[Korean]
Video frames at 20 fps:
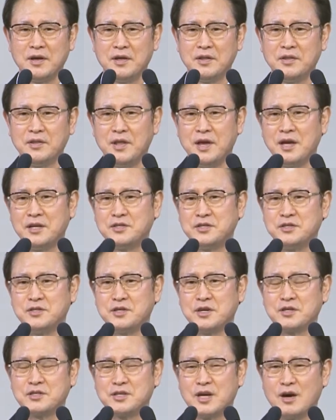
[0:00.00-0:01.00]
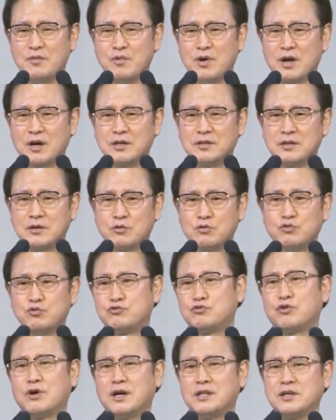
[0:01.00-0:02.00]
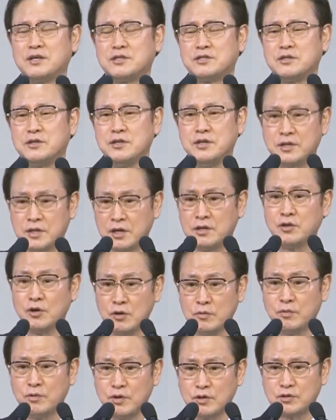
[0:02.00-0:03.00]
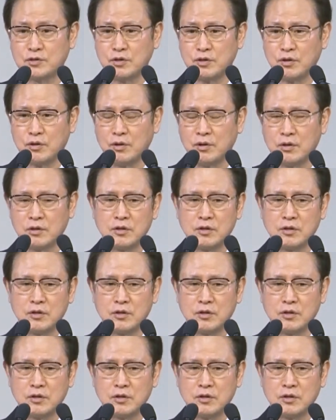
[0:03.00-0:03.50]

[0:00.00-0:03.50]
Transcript: 내 진정 사모하는 구주가 되시는 이렇게 늘 불렀어요.